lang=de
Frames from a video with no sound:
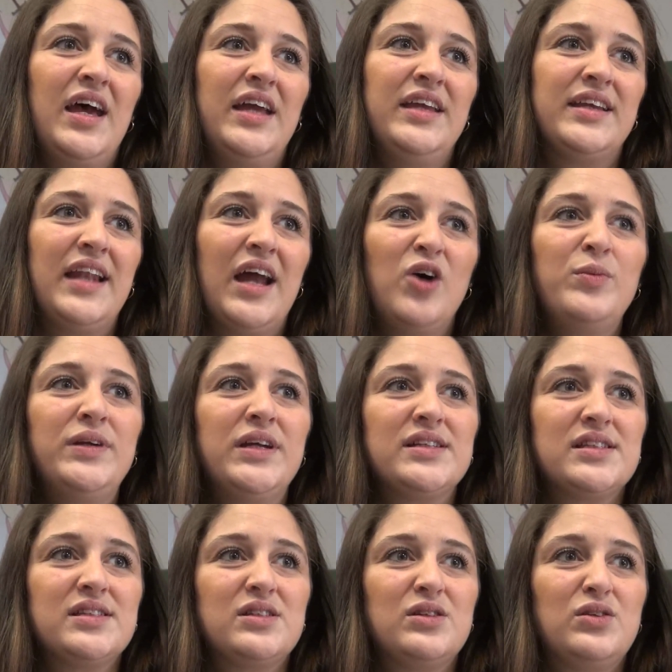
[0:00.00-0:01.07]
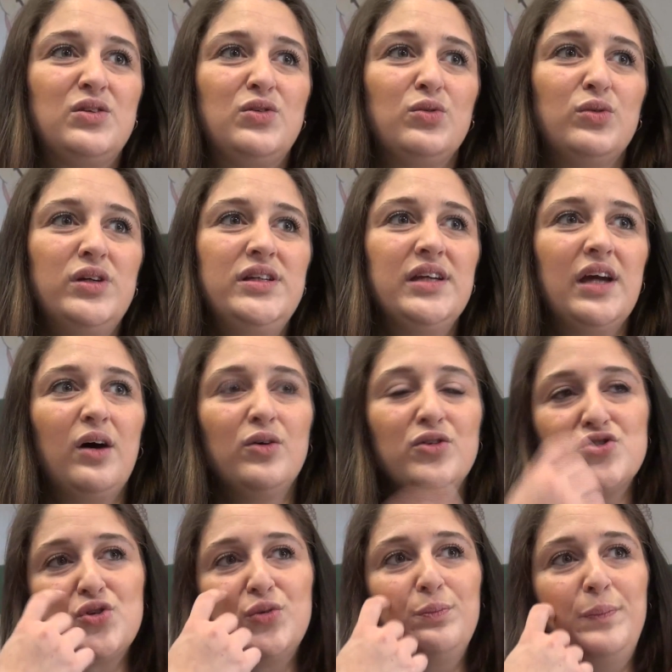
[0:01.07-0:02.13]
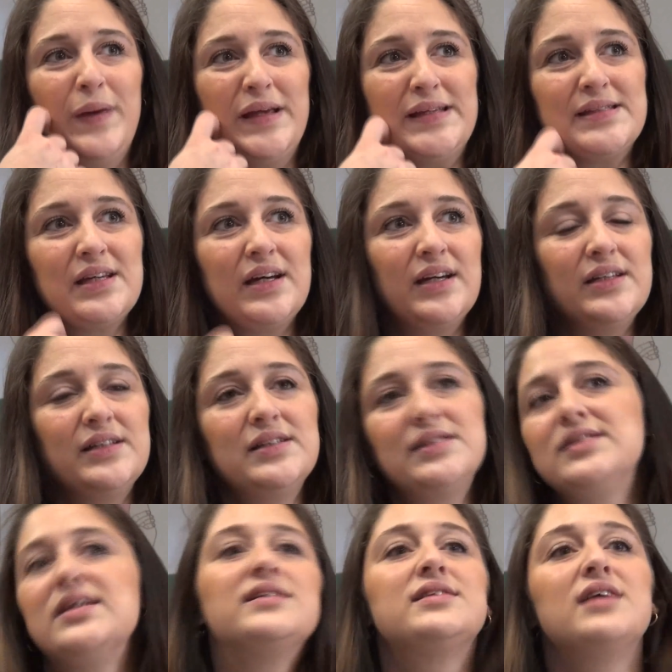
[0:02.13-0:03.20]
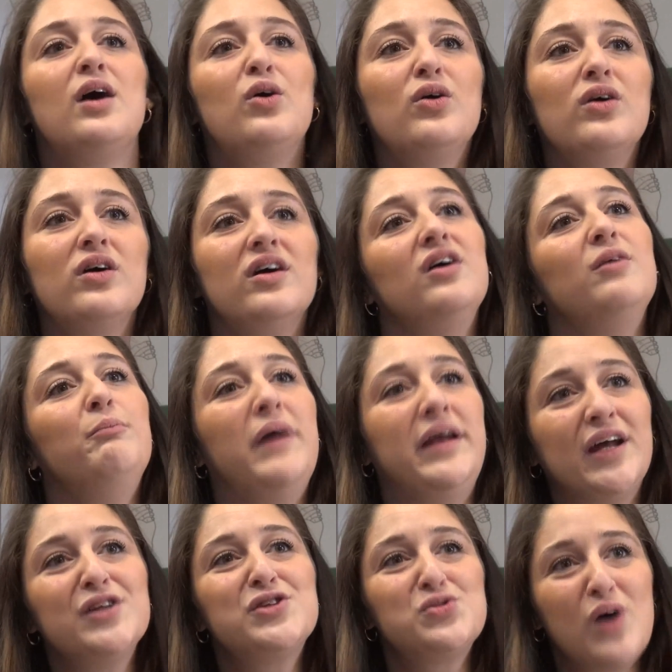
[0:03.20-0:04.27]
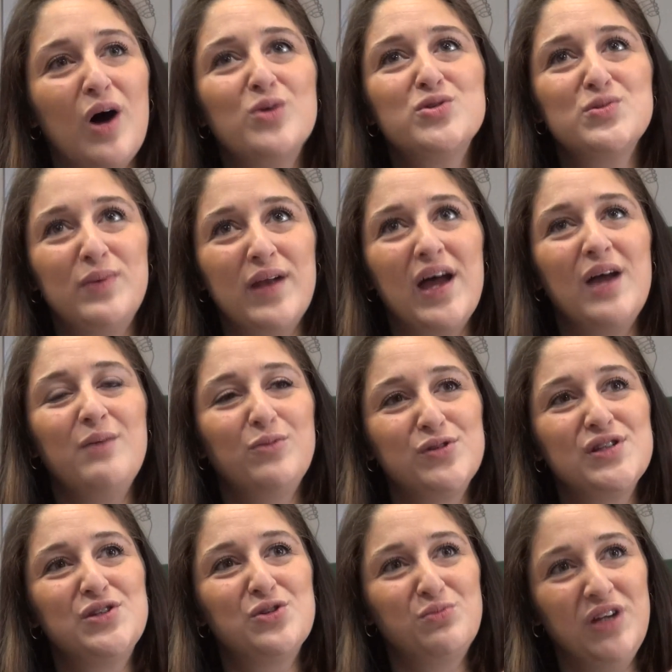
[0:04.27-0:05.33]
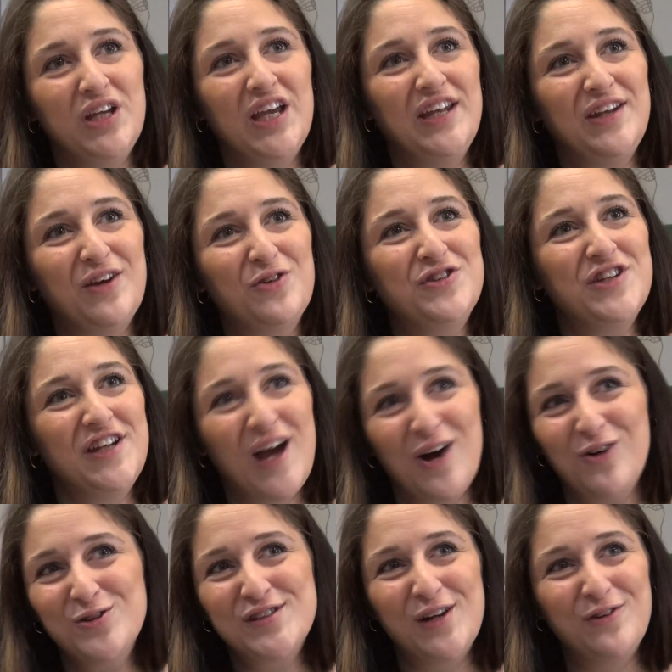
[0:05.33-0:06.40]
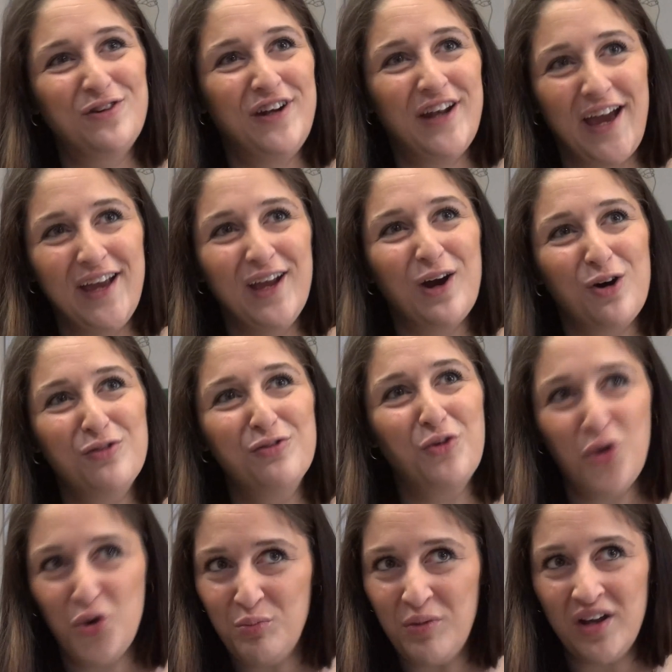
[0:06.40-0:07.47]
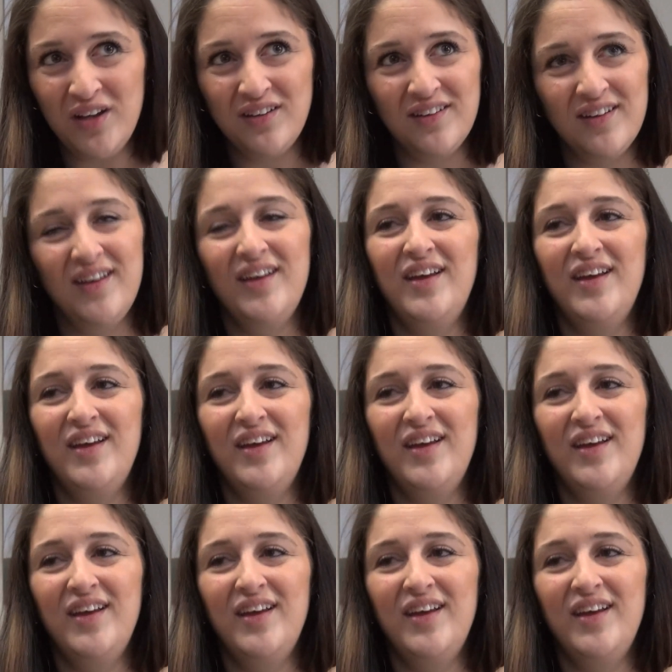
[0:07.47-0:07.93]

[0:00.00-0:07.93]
Ich glaube, dass es durchaus schon besser ist, dass auch äh, Männer zu Hause bleiben und sich um die Kinder und den Haushalt und den Einkauf kümmern.